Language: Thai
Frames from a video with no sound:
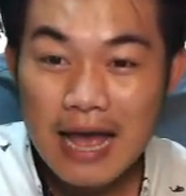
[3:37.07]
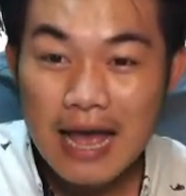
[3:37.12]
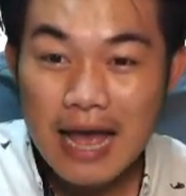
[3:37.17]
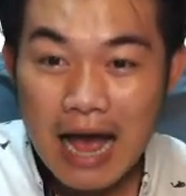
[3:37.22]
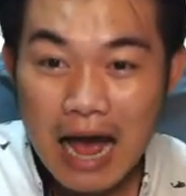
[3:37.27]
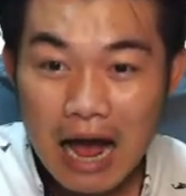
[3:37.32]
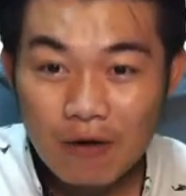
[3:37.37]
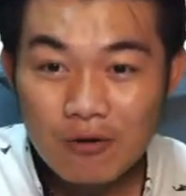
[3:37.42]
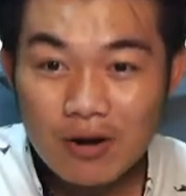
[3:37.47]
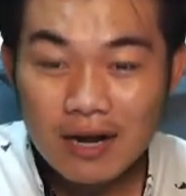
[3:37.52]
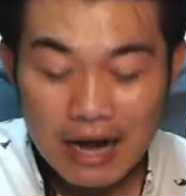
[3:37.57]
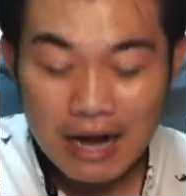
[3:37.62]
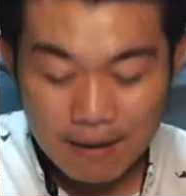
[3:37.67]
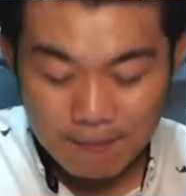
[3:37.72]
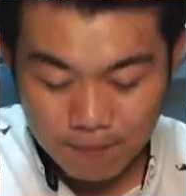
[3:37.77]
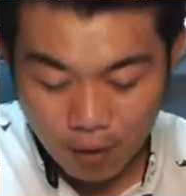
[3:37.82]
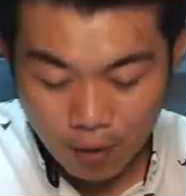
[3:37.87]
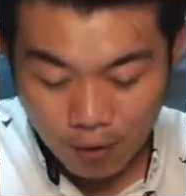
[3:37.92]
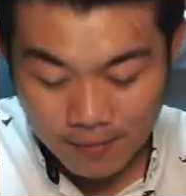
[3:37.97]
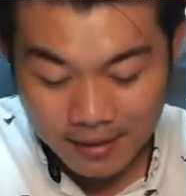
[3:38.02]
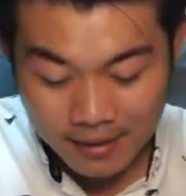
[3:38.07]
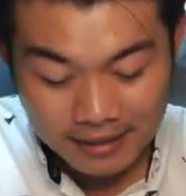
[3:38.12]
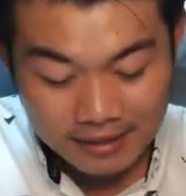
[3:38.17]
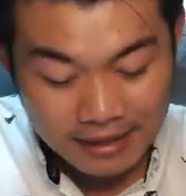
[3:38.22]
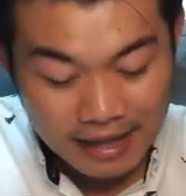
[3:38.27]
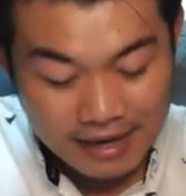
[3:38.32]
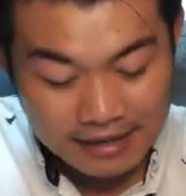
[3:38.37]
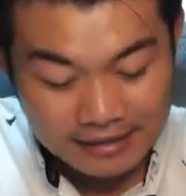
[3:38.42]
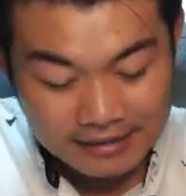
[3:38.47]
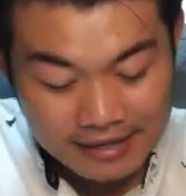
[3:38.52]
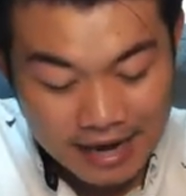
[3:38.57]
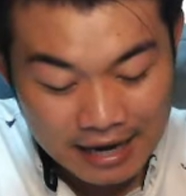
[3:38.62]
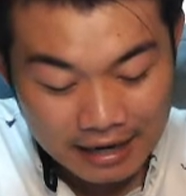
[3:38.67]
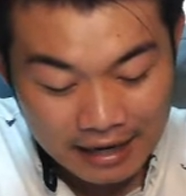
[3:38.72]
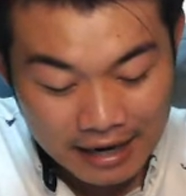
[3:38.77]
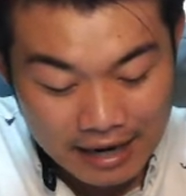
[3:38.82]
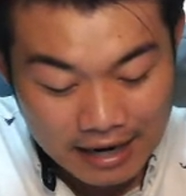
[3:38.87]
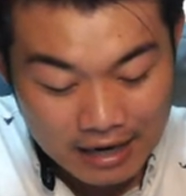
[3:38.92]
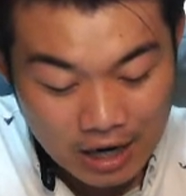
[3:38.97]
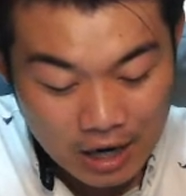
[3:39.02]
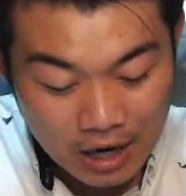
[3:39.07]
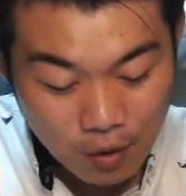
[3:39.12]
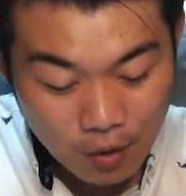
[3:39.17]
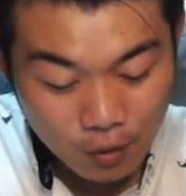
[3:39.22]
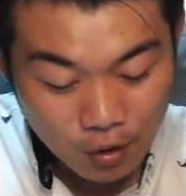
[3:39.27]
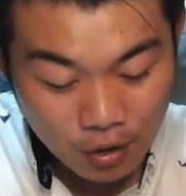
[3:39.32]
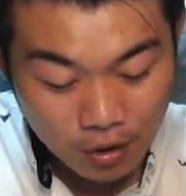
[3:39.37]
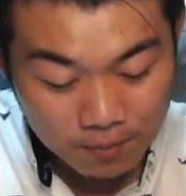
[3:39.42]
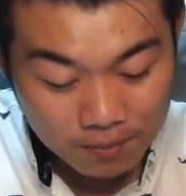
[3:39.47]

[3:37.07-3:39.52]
เอาละครับพอมันตั้งฉากกันเราก็